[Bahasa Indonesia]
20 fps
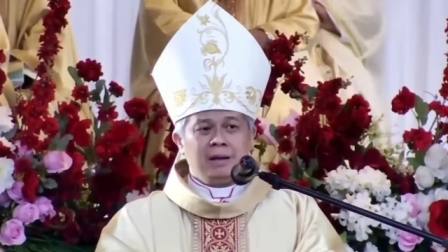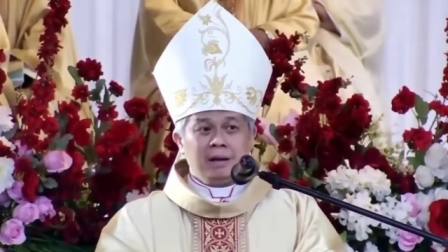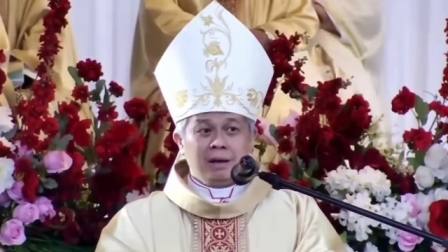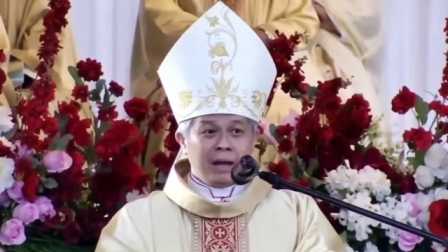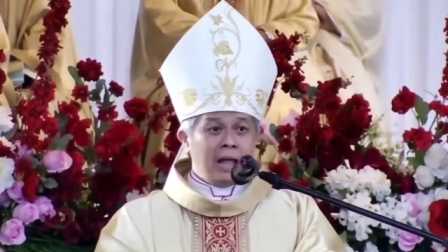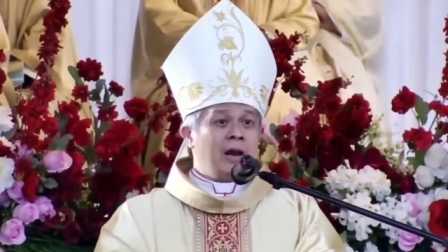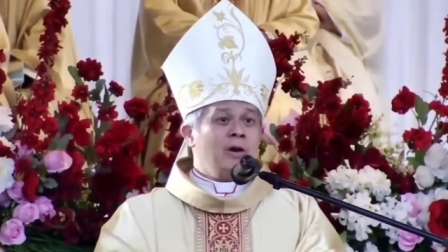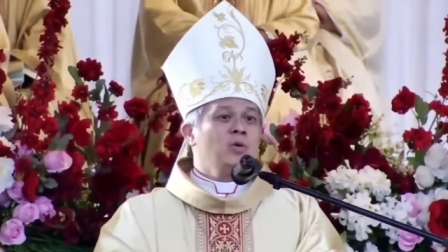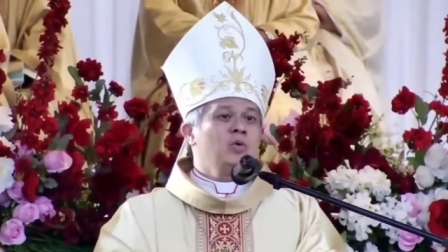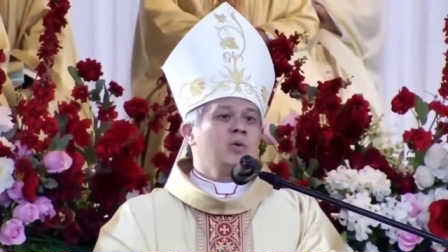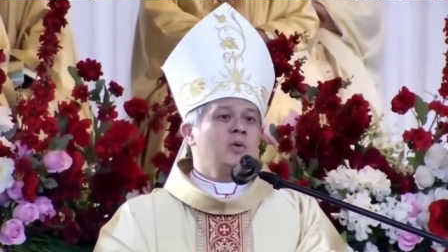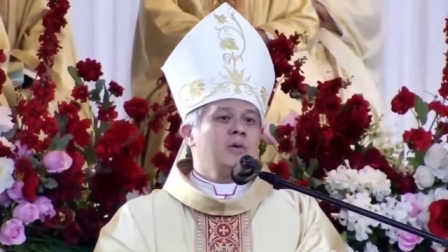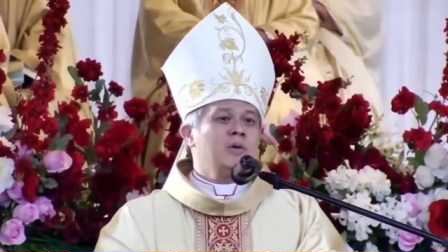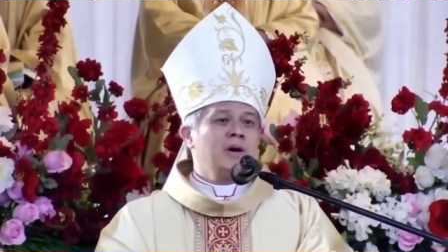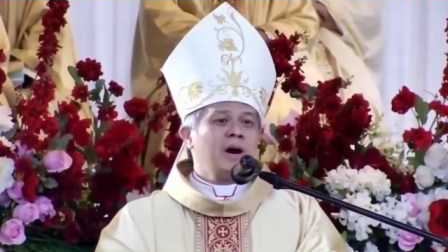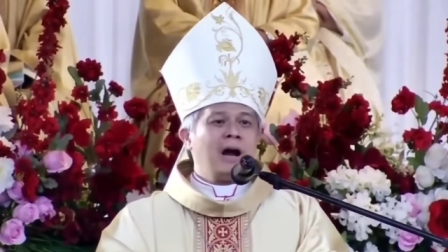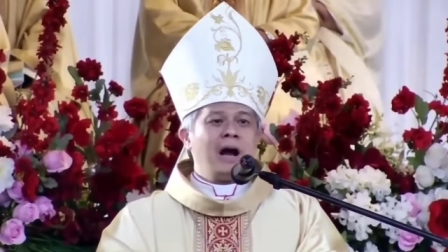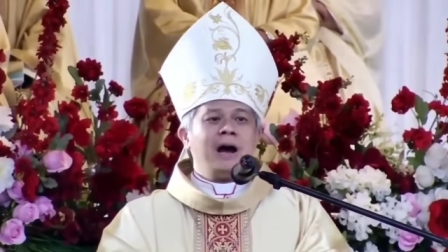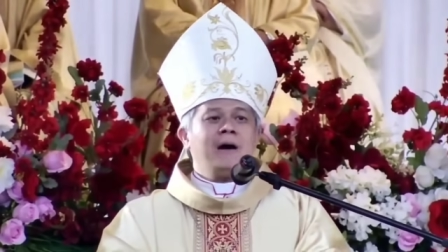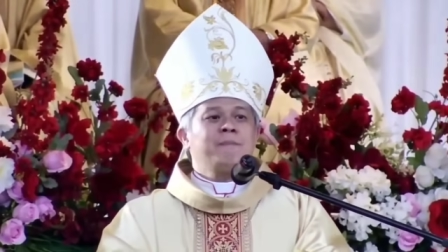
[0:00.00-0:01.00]
Lalu
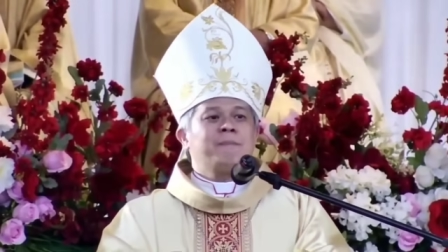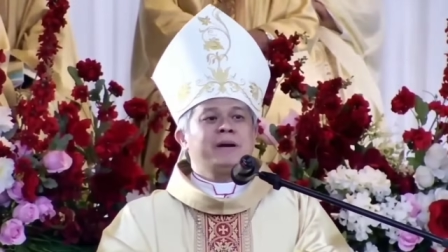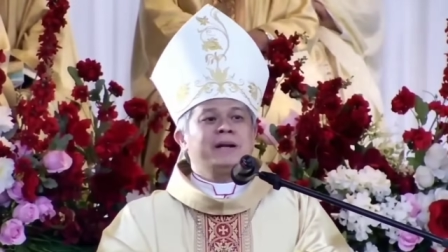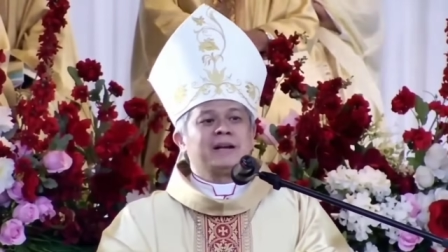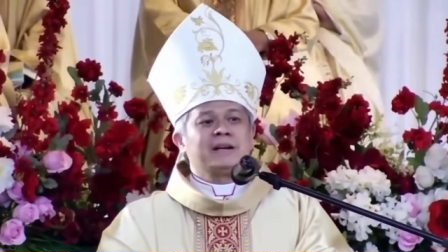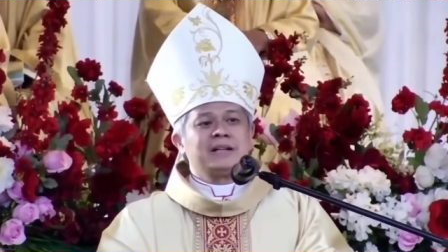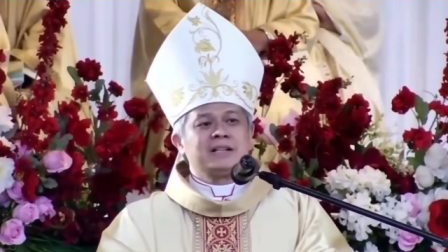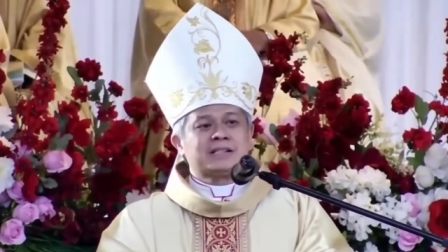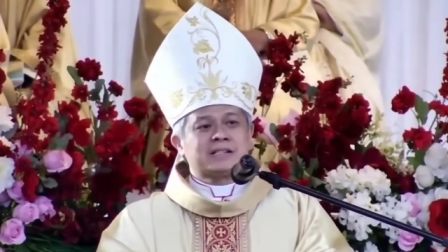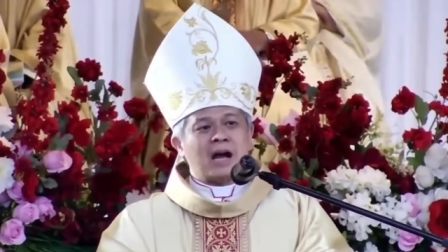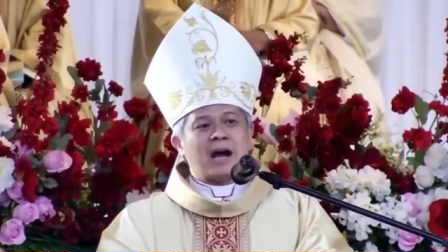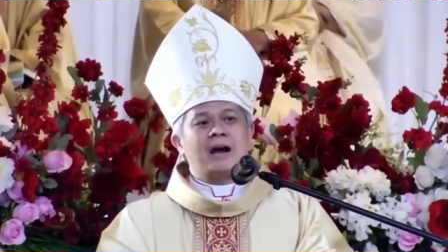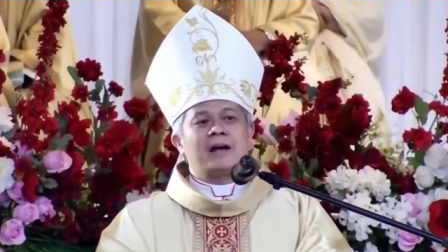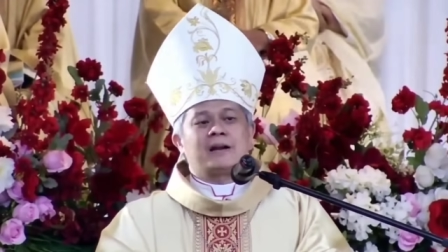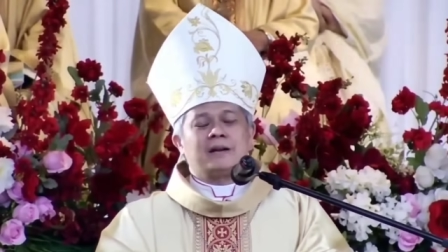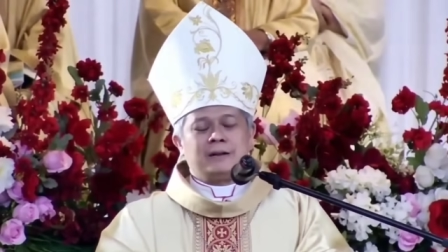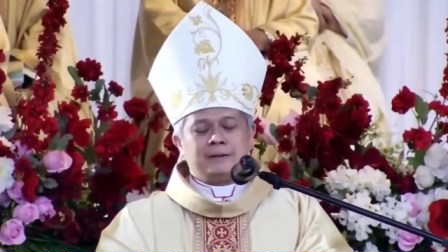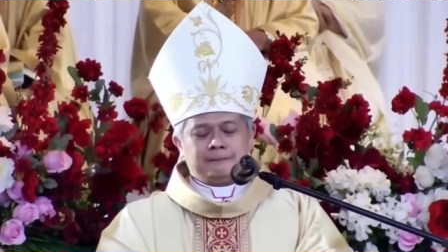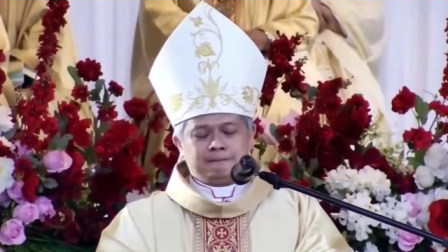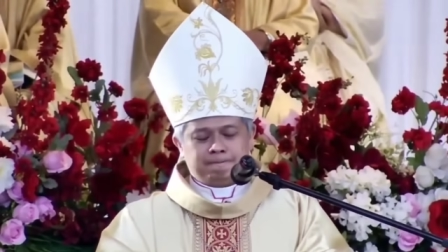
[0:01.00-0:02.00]
apa yang dicari?